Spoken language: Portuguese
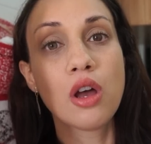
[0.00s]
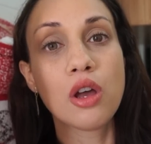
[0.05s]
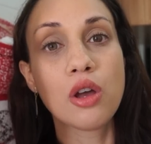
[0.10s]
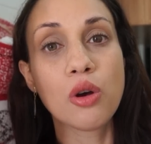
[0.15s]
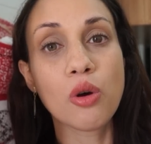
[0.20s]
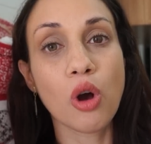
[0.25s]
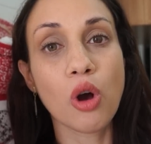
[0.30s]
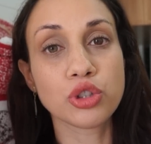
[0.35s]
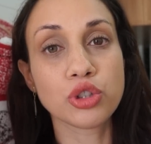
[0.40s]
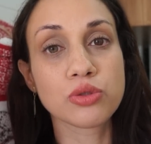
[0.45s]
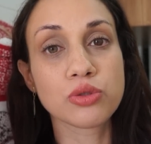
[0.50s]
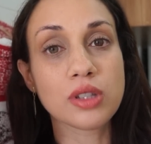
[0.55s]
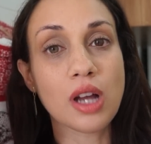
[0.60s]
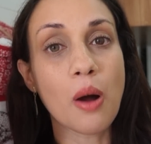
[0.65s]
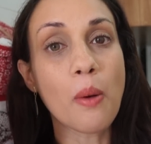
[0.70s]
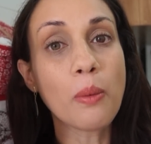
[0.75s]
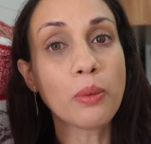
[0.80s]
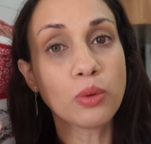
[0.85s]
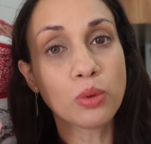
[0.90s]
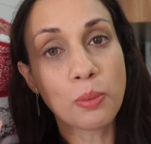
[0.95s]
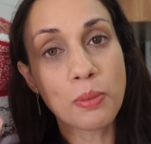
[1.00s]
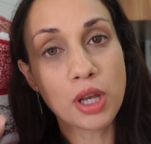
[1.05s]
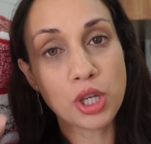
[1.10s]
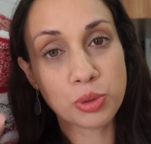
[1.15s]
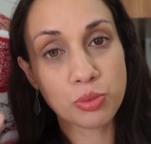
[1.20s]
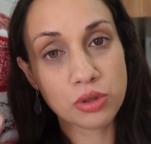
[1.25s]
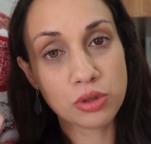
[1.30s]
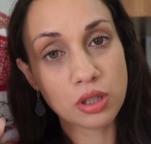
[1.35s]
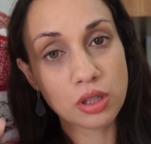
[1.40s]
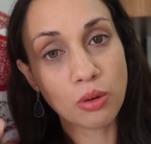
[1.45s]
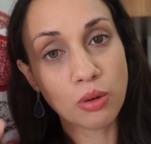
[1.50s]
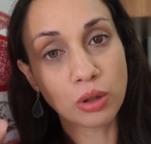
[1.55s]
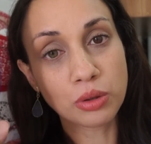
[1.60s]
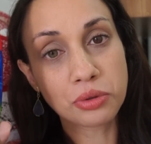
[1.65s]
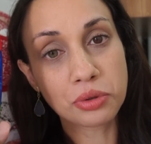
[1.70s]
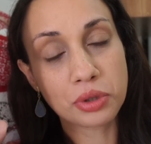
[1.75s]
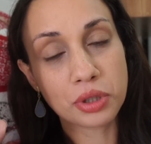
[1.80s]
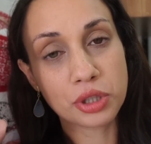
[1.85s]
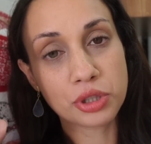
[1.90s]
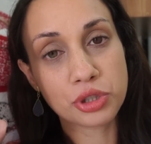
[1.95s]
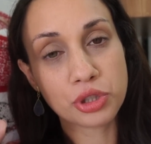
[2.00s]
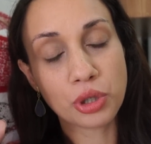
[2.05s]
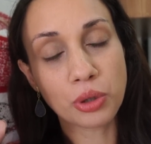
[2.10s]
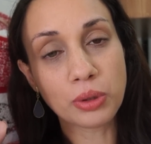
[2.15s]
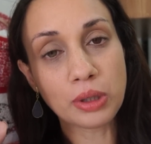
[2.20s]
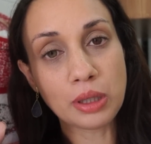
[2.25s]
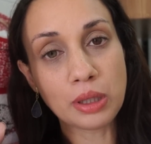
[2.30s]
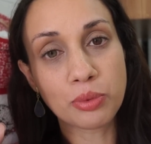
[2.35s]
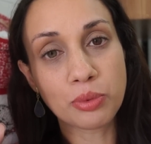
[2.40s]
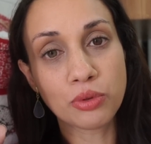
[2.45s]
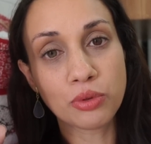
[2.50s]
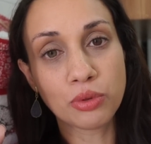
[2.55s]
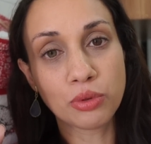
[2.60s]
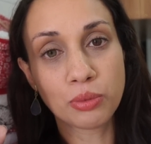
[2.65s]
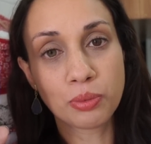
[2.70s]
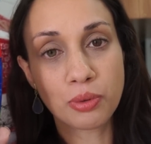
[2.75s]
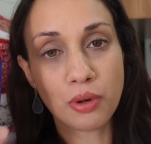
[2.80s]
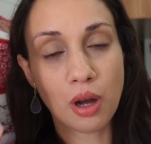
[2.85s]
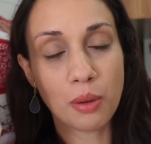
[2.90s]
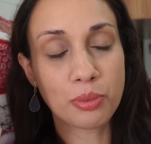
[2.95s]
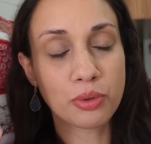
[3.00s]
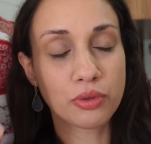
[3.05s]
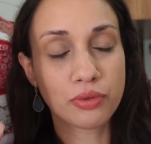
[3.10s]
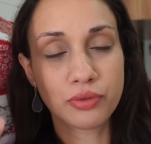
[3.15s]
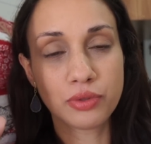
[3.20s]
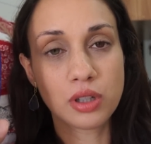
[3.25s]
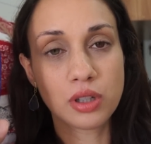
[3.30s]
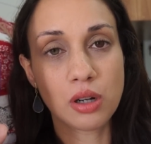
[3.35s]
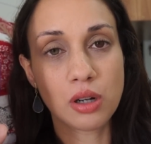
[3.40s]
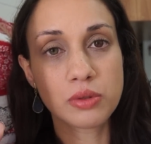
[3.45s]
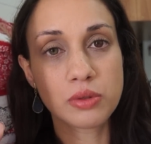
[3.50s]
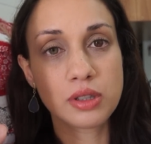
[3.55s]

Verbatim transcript: Eu gosto de usar um, o mesmo desengordurante que eu limpo o próprio fogão em